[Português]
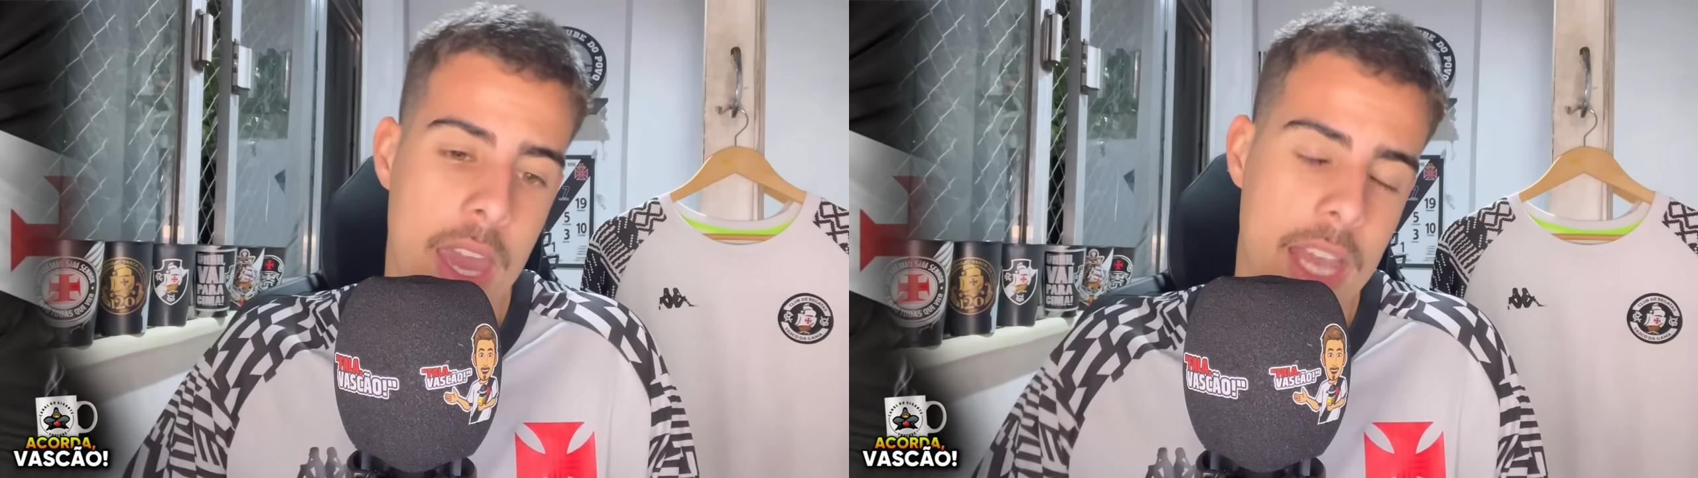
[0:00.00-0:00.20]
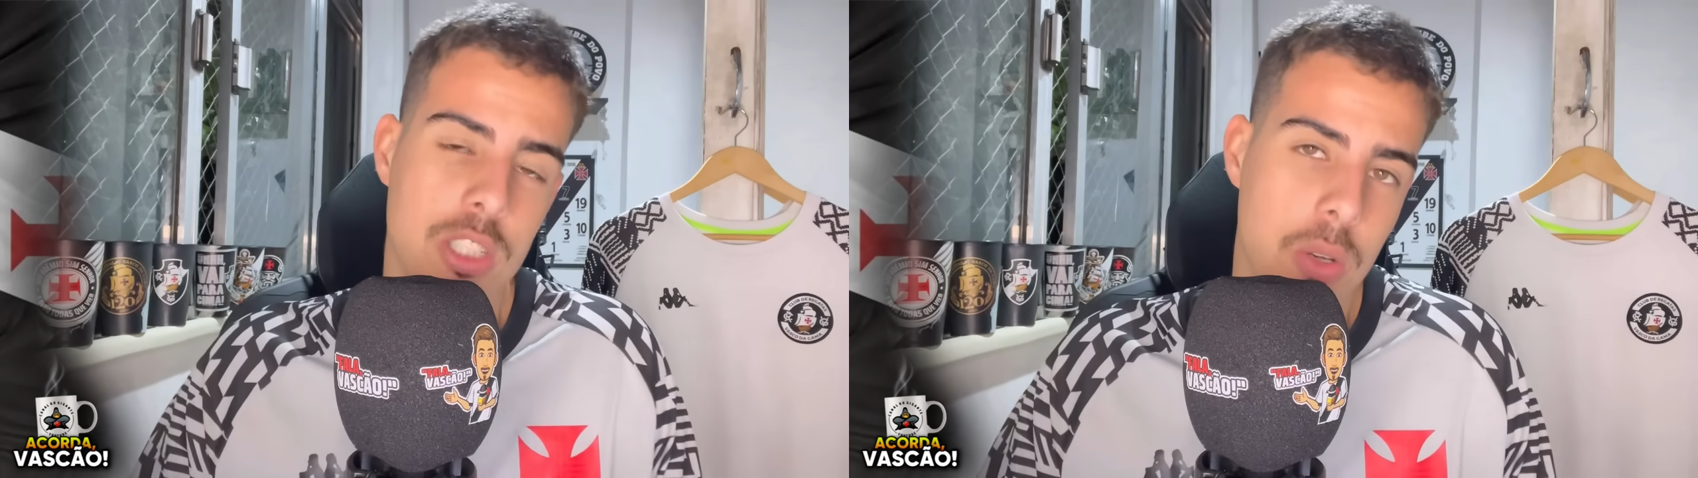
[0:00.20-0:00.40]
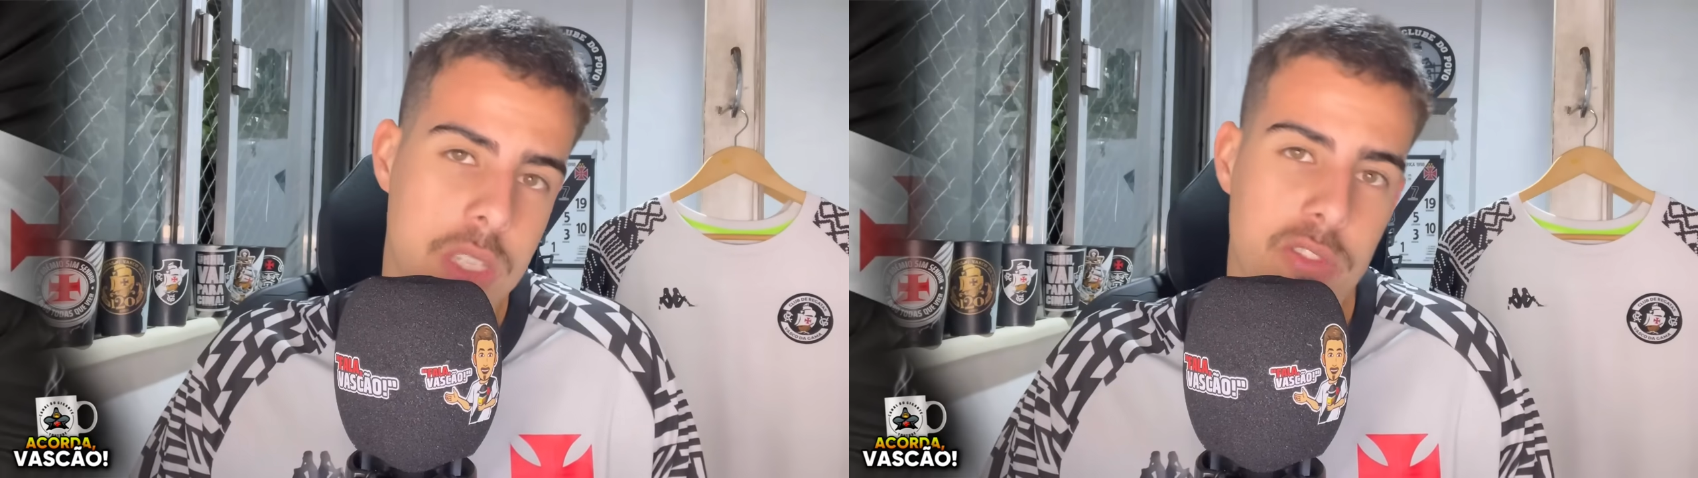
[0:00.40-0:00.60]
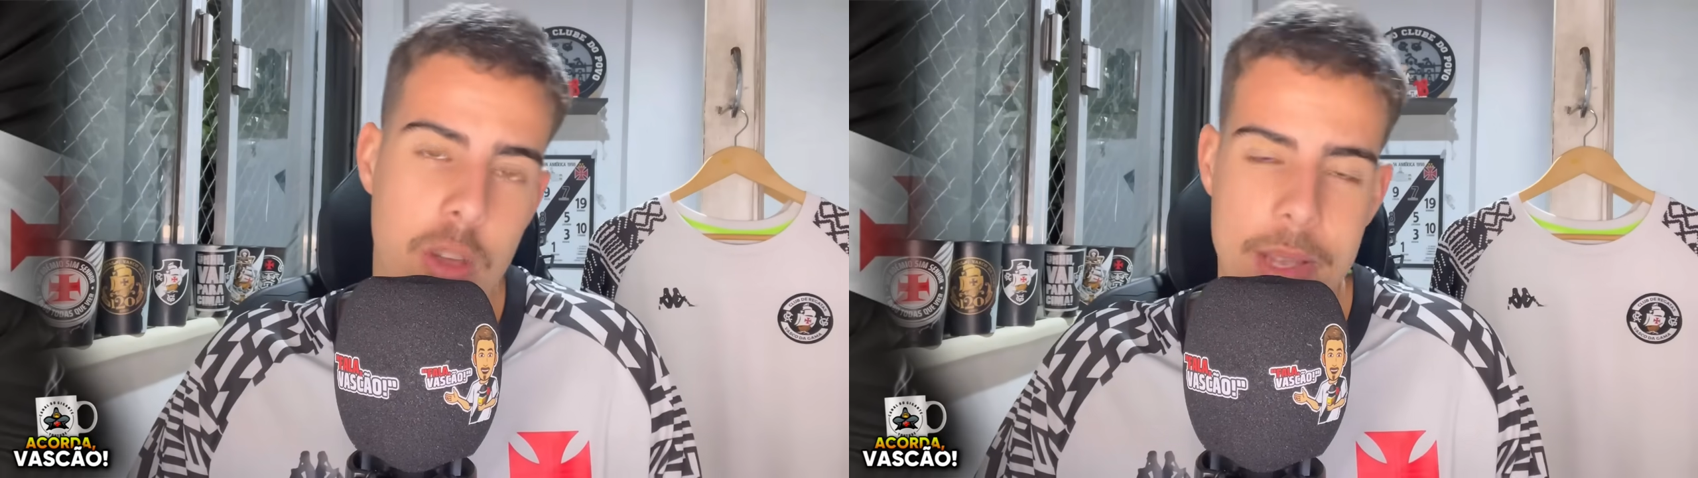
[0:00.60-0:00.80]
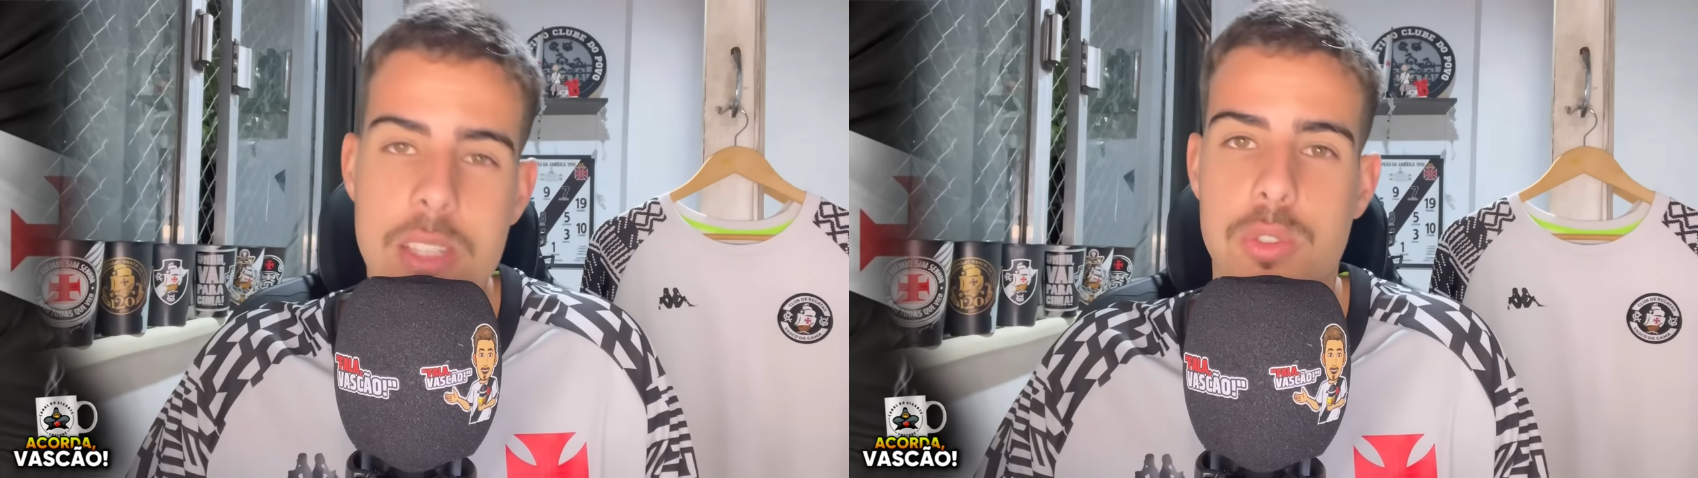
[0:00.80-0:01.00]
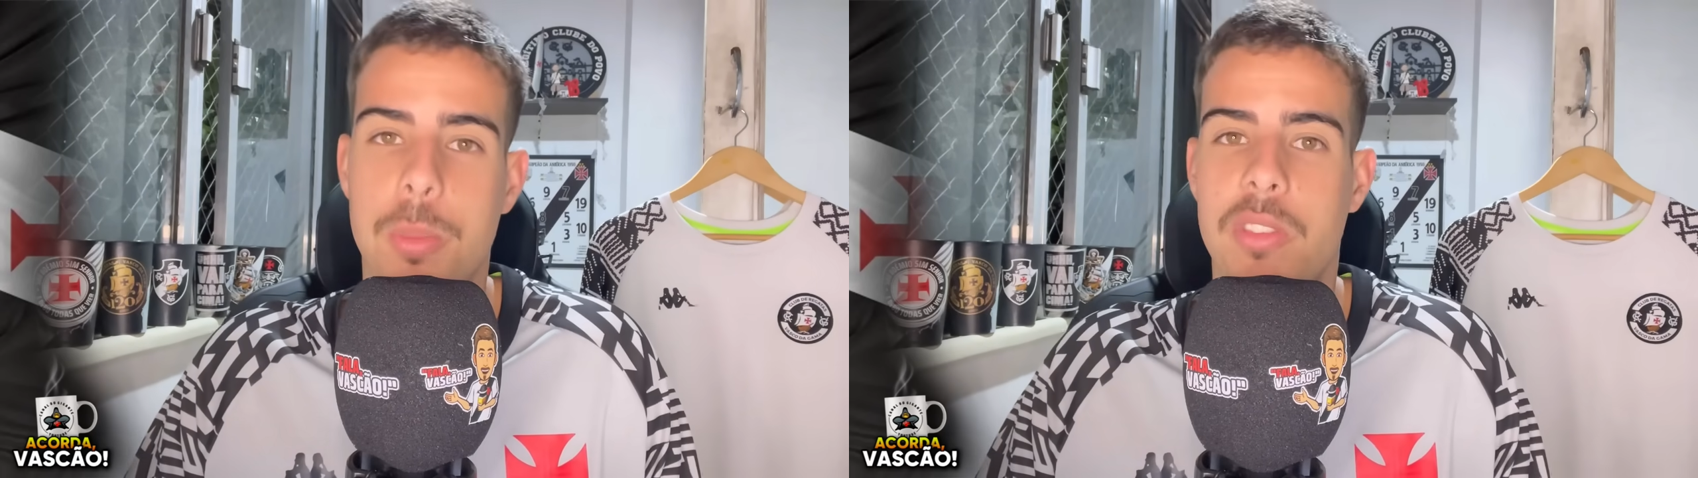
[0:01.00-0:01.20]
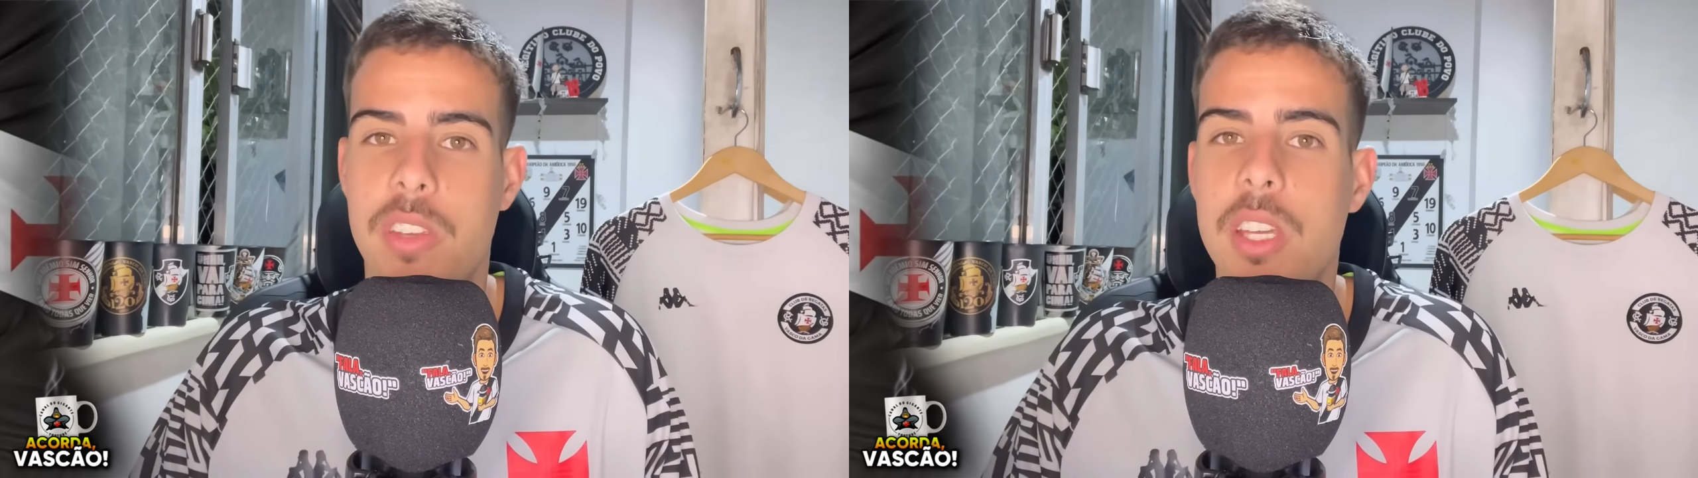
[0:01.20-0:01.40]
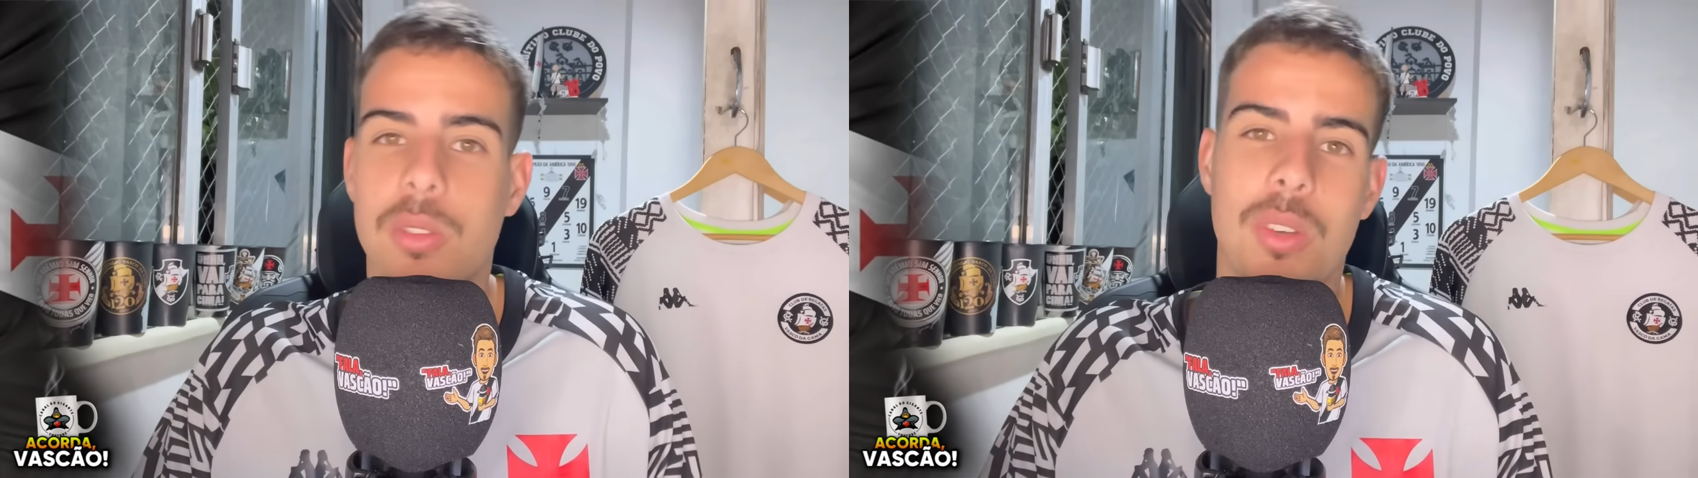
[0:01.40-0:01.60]
a gente trouxe informação sobre
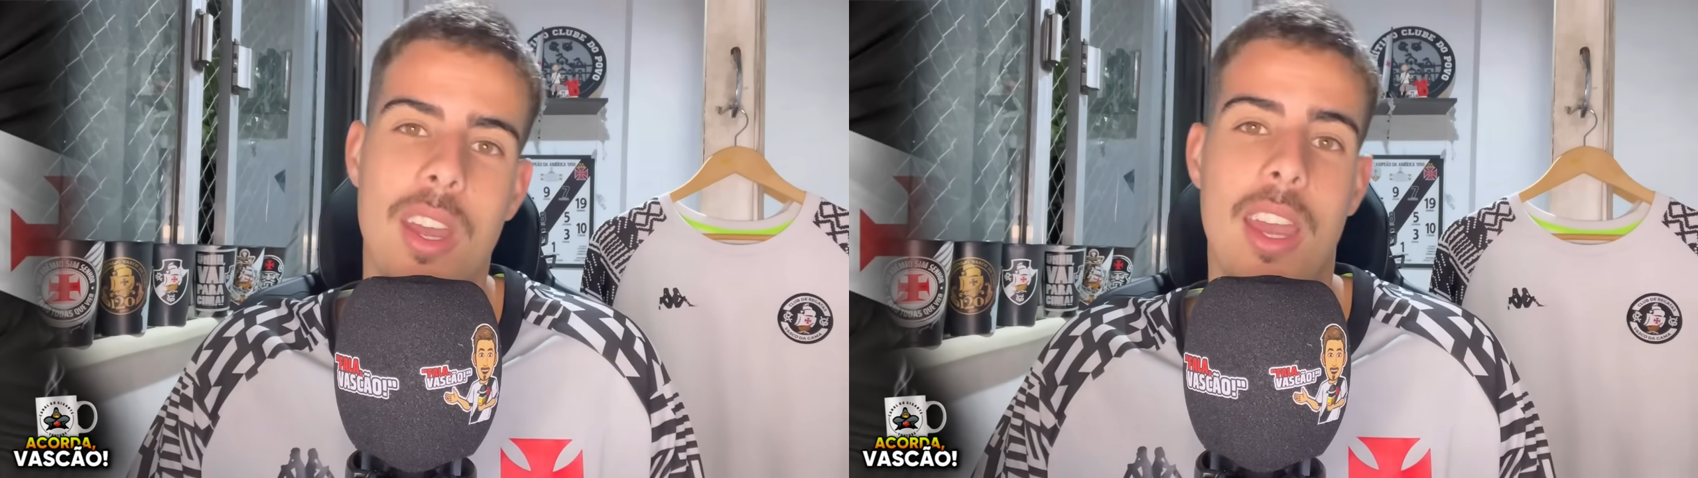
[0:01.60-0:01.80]
Vieto.